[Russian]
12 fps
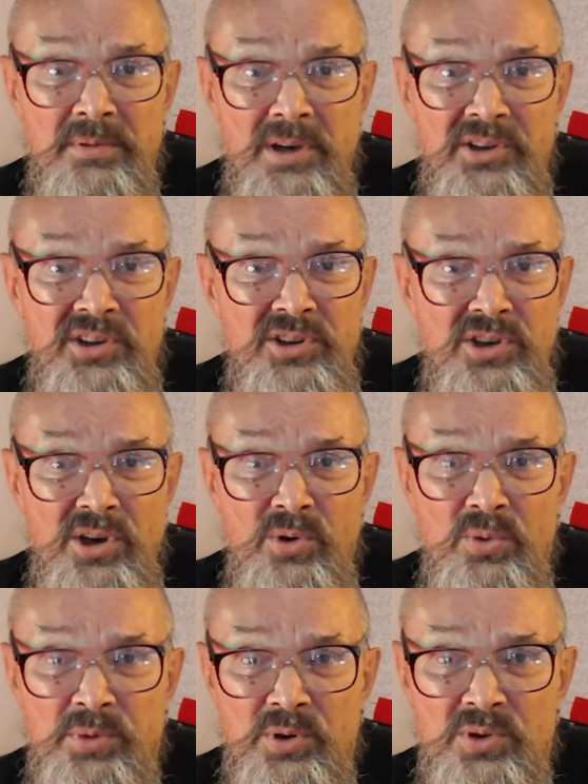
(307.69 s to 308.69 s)

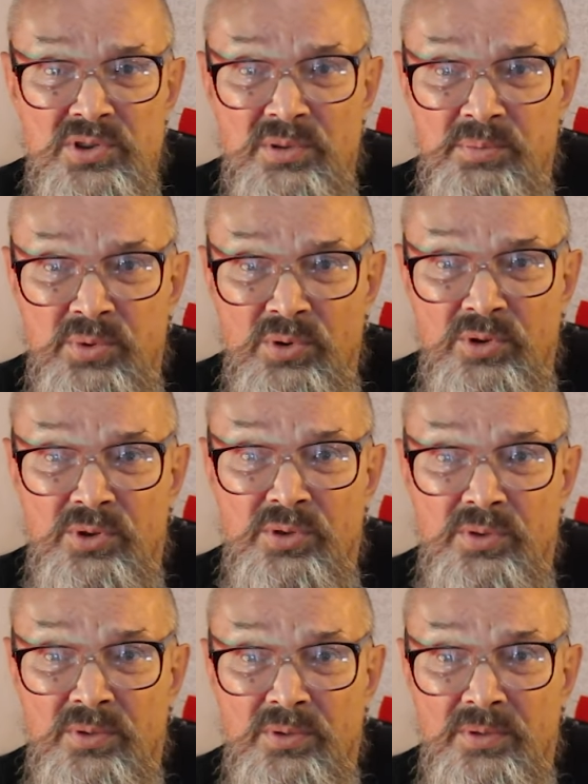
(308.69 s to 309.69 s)
ахинею просто
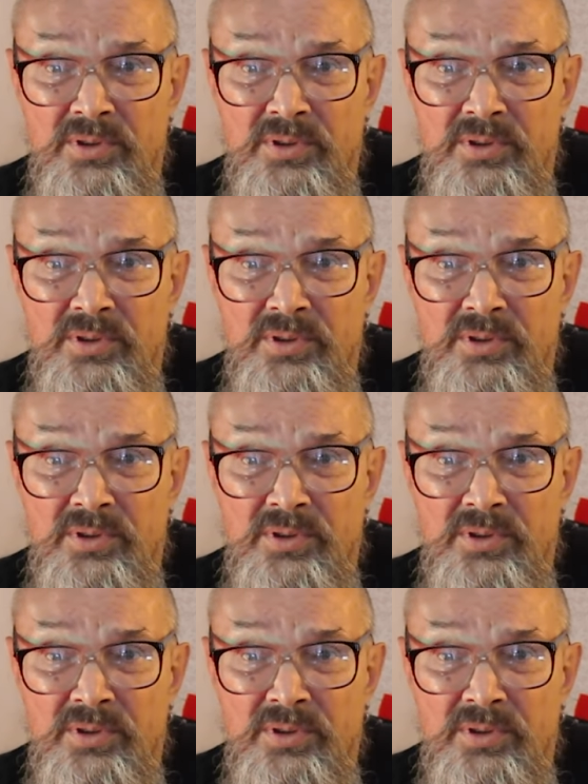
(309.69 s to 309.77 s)
полную.